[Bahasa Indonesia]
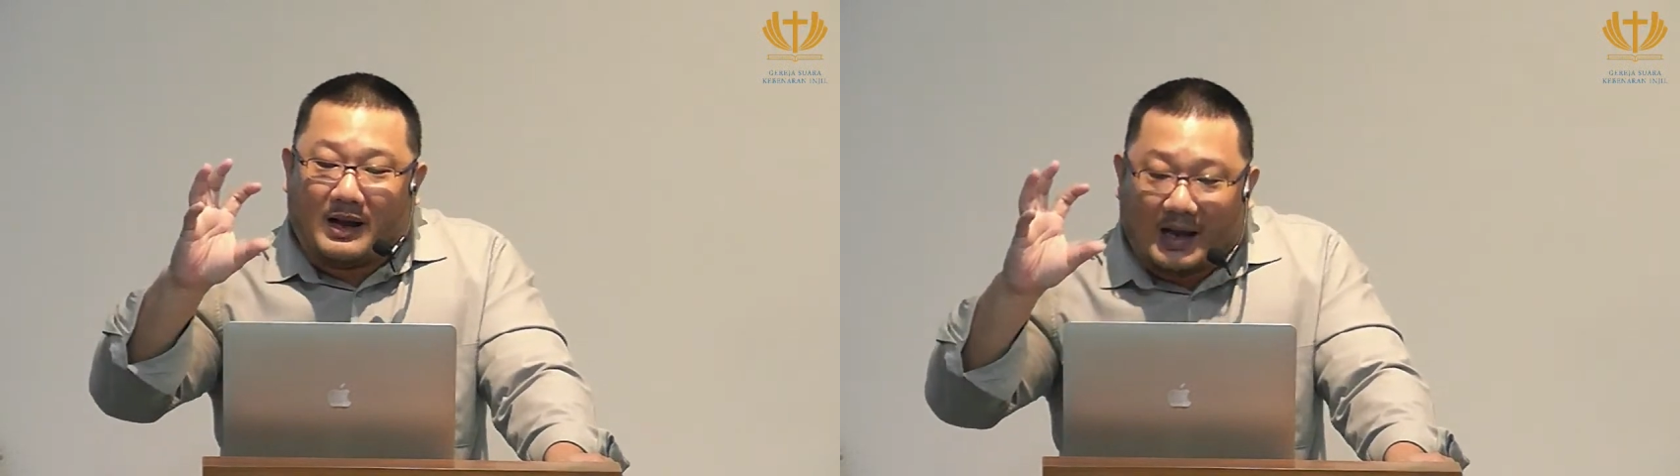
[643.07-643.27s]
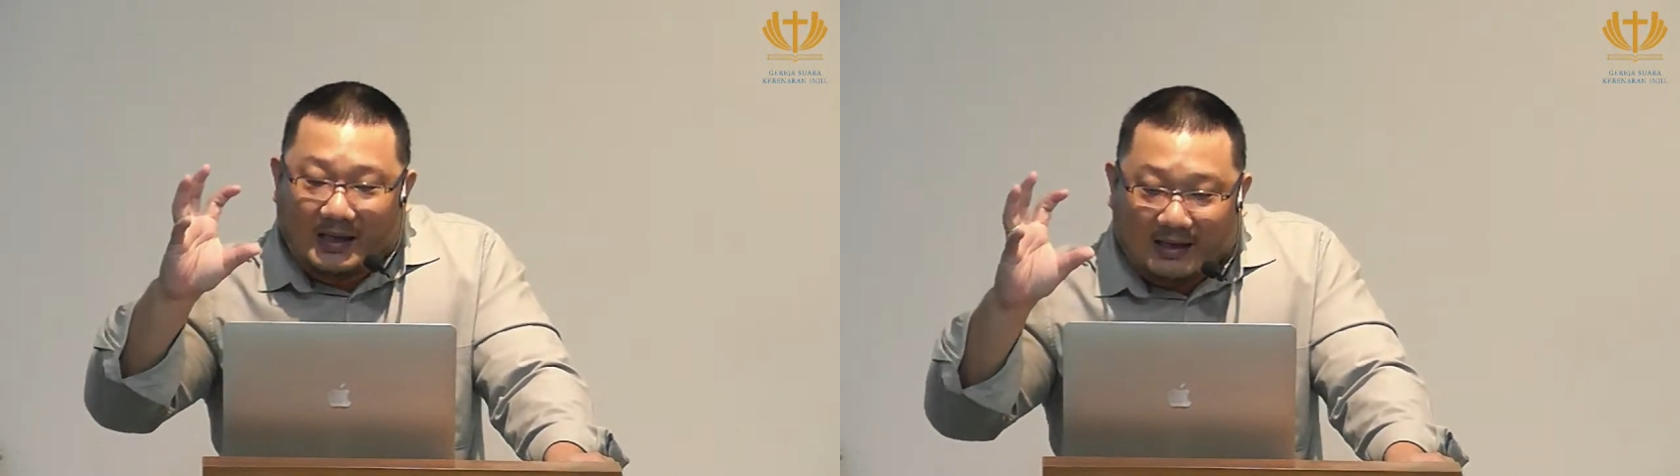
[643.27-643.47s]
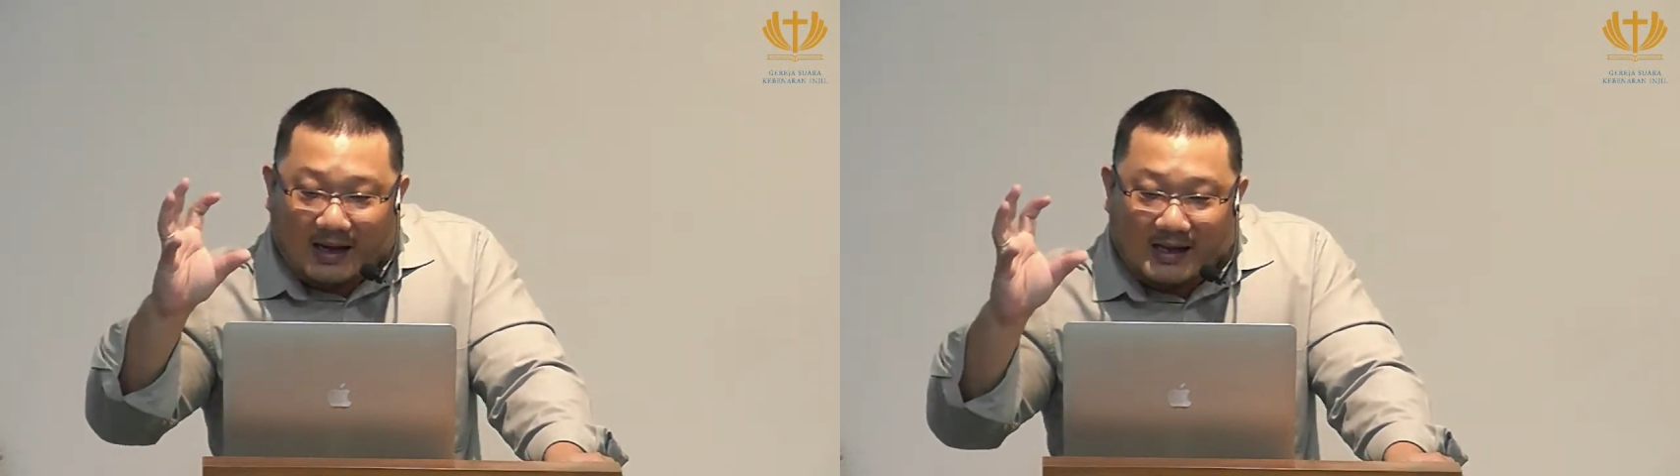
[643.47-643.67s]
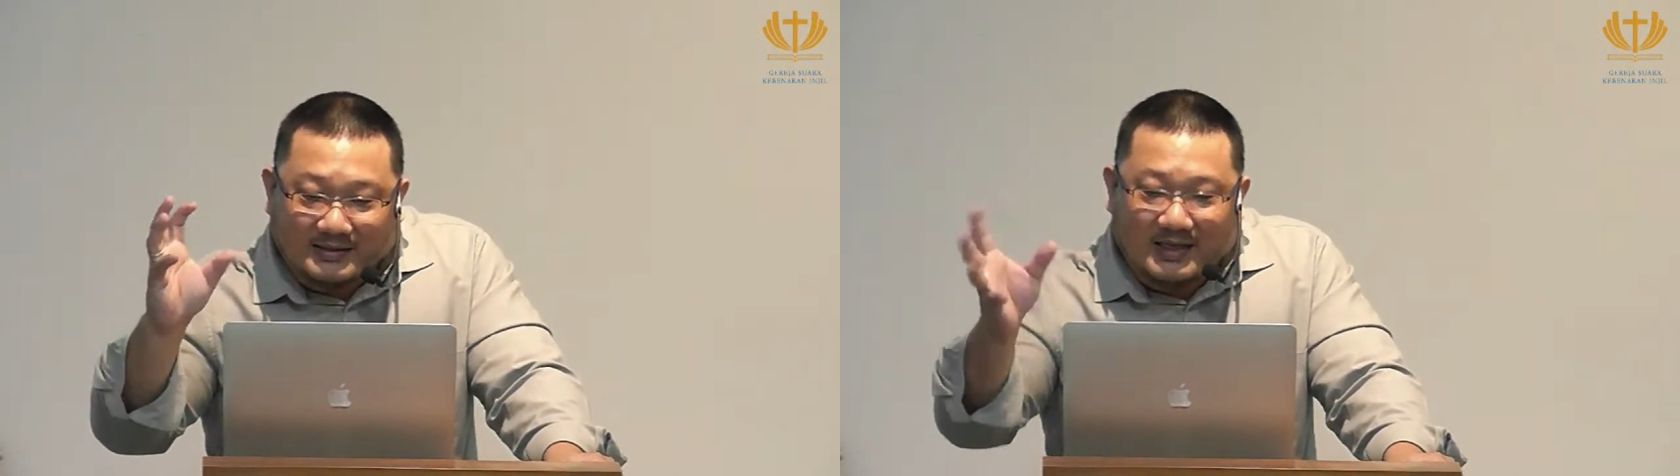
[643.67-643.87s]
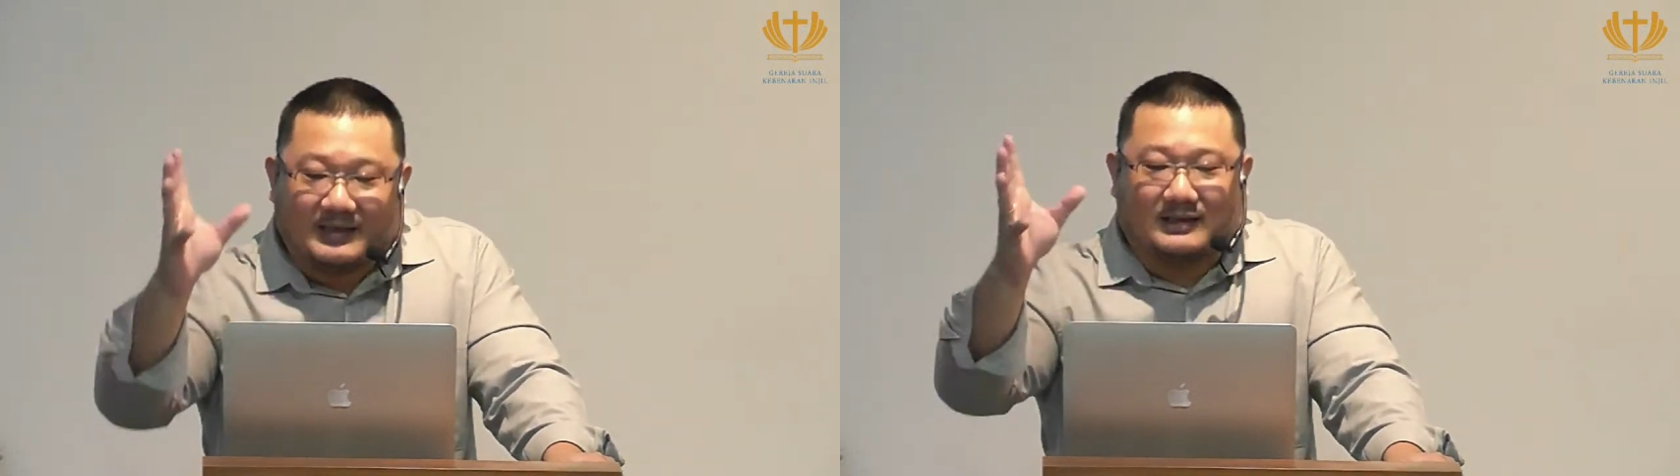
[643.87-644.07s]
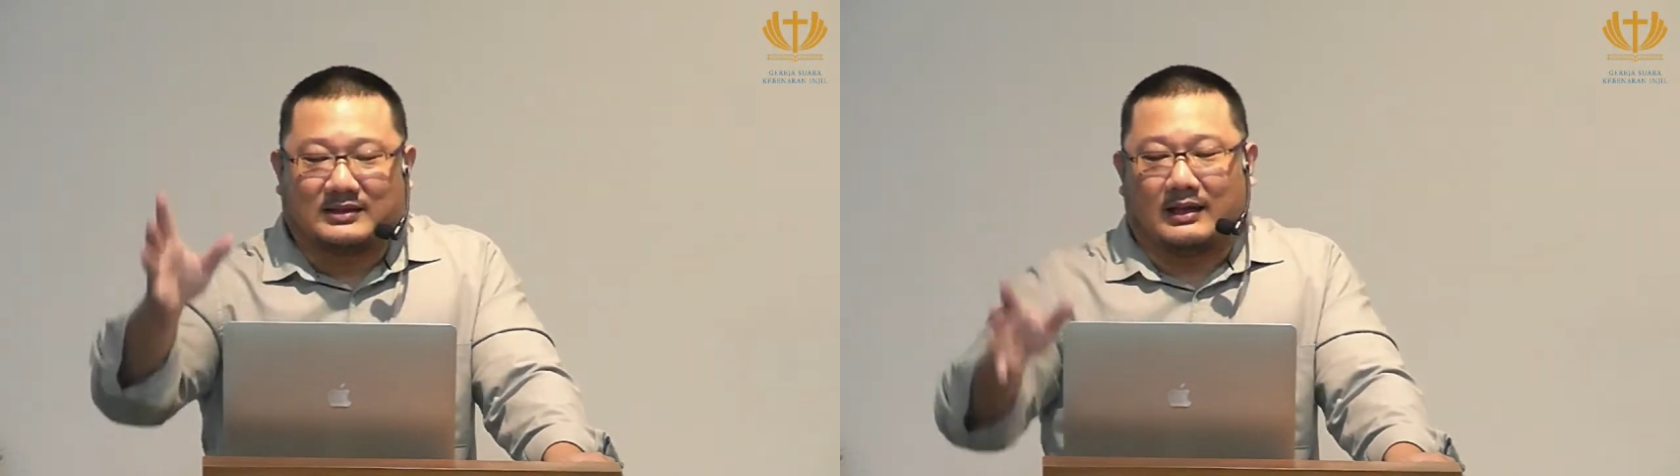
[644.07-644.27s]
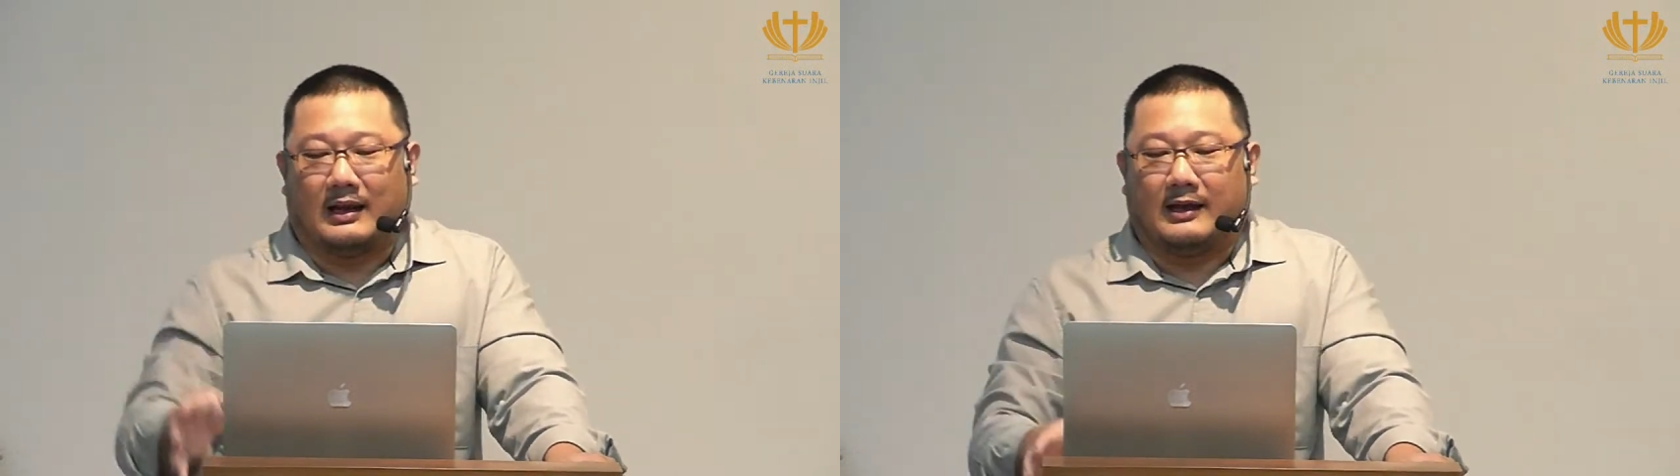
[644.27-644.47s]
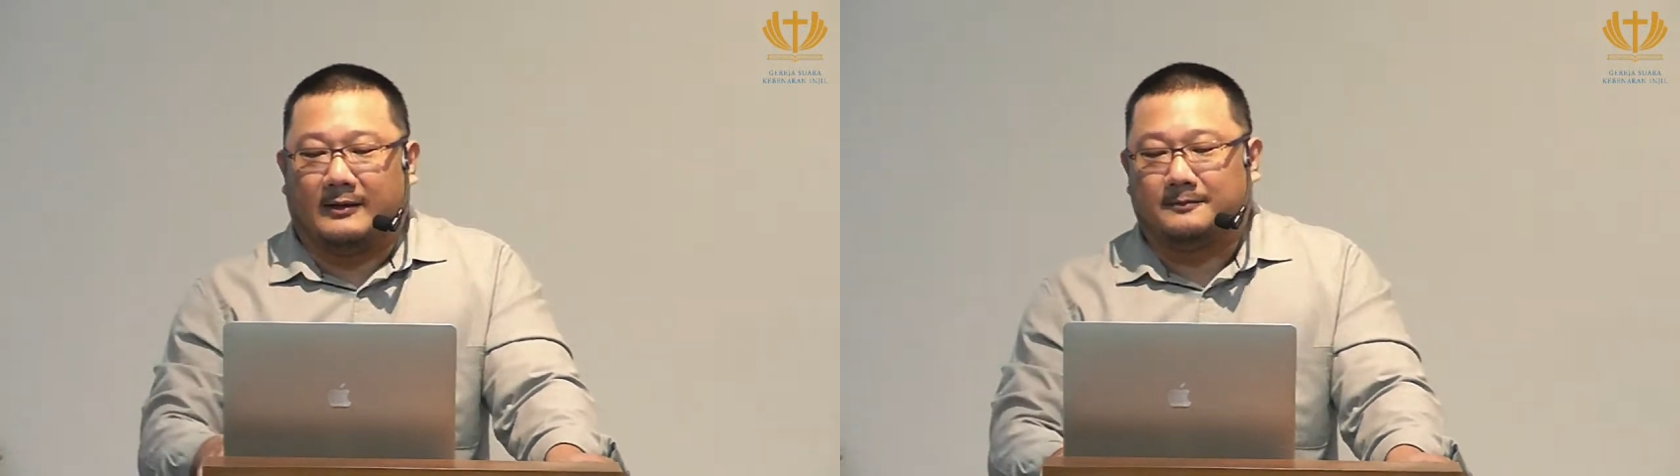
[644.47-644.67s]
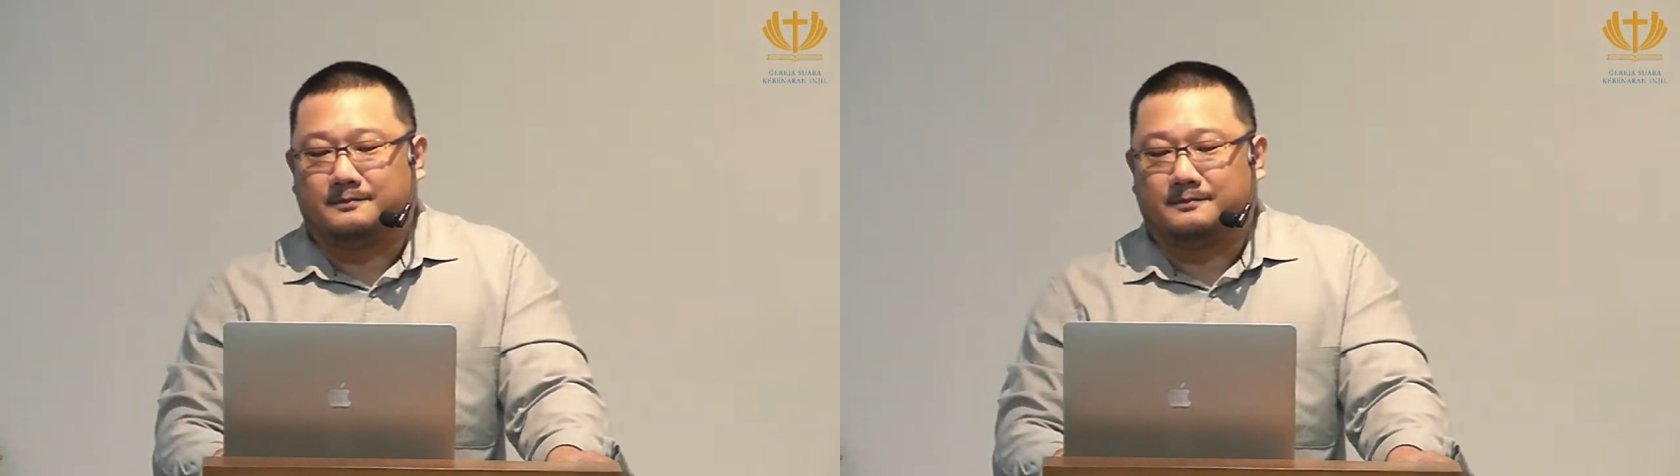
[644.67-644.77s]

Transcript: gairahnya yang salah.